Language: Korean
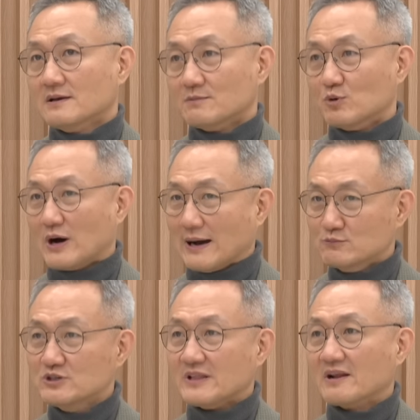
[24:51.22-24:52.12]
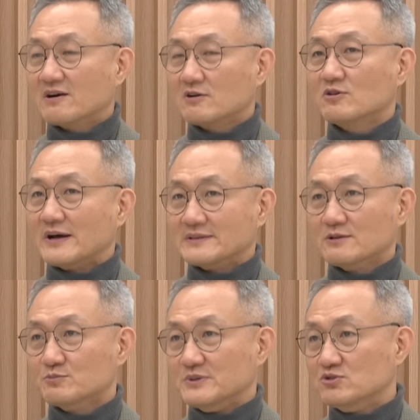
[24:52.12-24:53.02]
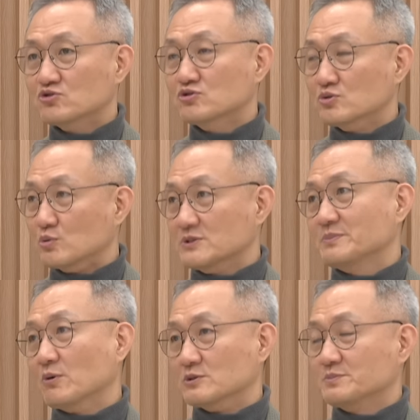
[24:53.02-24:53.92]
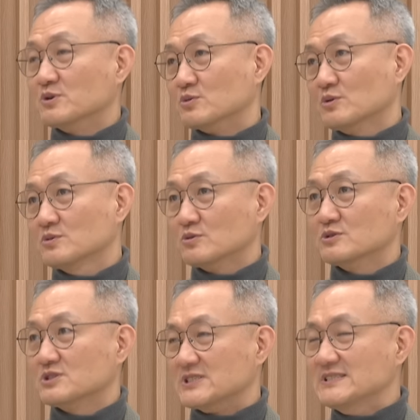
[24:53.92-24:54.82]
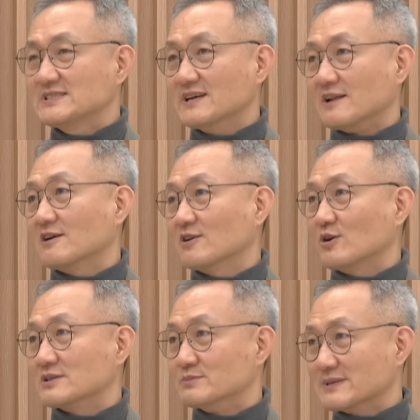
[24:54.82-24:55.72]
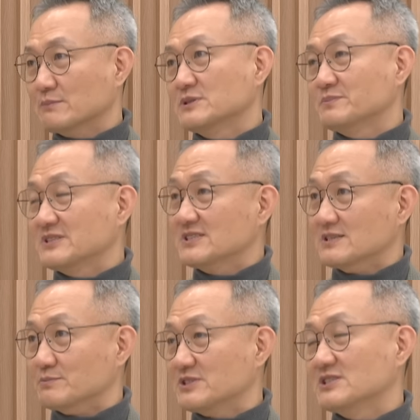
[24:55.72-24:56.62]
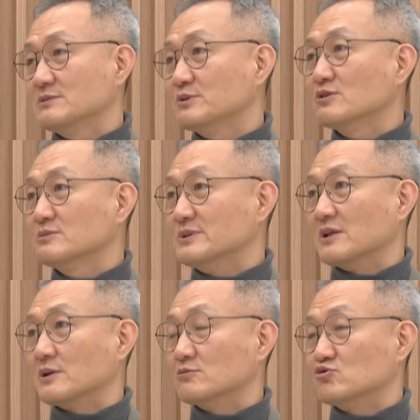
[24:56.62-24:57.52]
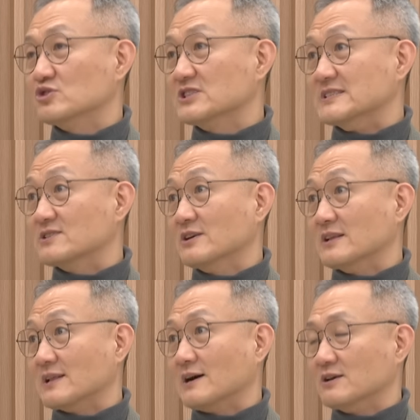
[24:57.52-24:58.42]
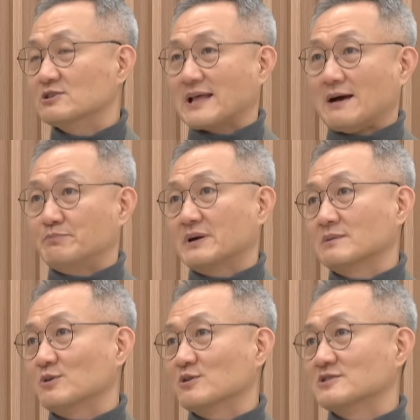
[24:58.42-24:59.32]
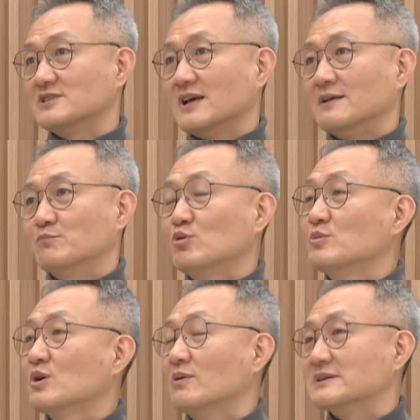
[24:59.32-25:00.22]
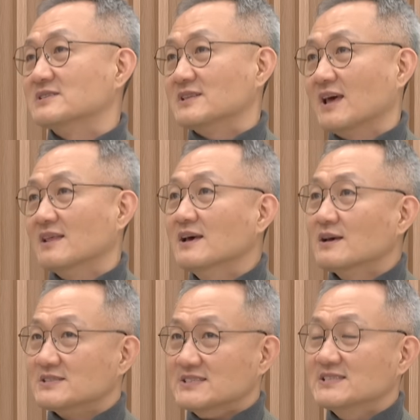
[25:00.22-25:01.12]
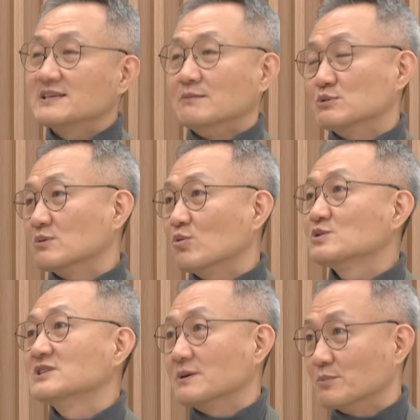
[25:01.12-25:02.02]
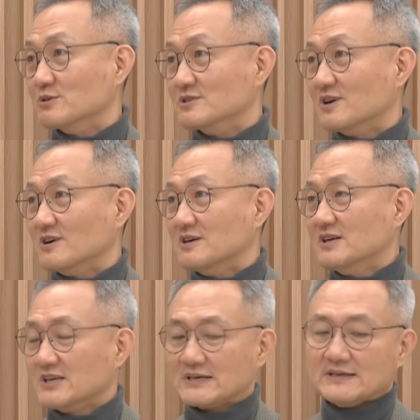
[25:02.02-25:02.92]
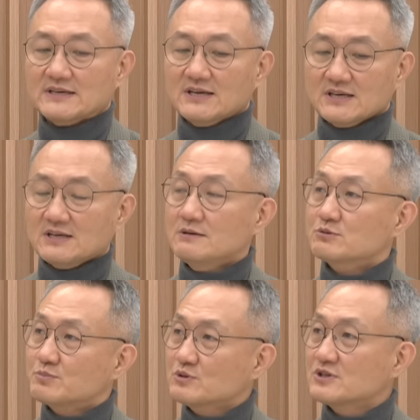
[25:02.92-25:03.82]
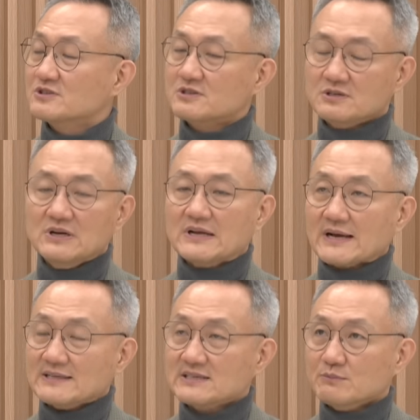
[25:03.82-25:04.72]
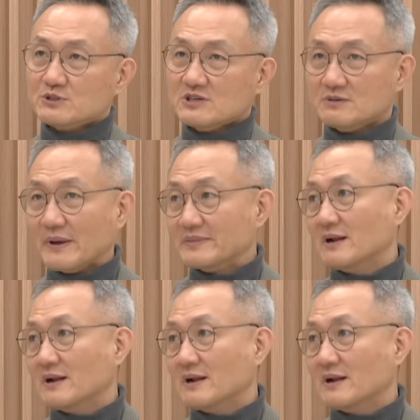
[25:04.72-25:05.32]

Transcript: 뭐 아무리 내려갈 것 같아도 비중은 50대 50 정도 또는 진짜 내려갈 것 같으면 30, 70, 70이 현금이 되더라도 주식이 있어야 된다. 이걸 다 팔아버렸을 때포머가 왔을 때 진짜 잘못하면 꼭지 잡거든요. 음. 그러니까 일부 포지션들을 가져가면서 멘탈